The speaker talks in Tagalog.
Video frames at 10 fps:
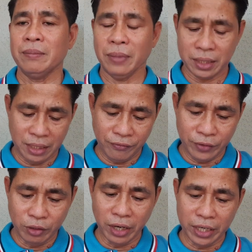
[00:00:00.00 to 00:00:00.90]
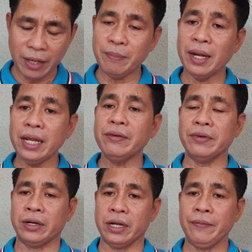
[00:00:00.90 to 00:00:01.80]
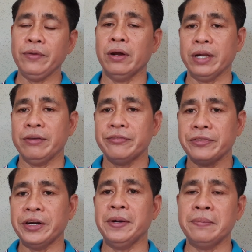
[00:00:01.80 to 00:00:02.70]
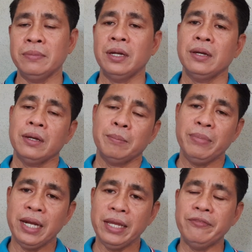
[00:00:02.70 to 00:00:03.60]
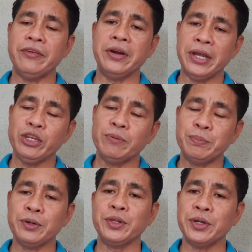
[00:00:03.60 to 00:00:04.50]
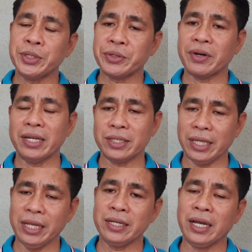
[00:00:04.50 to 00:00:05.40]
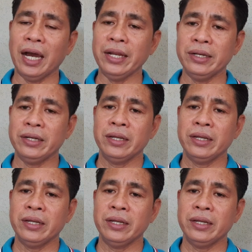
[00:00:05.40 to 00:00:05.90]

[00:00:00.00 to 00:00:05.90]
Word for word: But if you are a believer, if you are a firm believer and you put your trust in God,